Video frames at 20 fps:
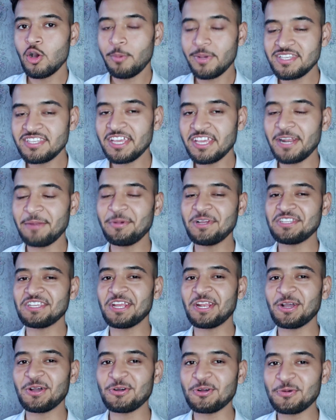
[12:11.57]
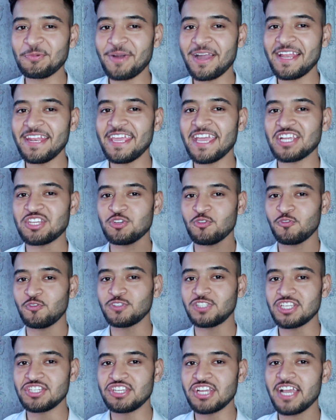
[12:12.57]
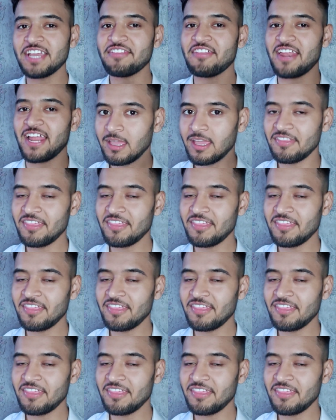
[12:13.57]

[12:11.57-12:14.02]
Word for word: وبس يا ربع كان اخوكم علي اشوف فيديو جاي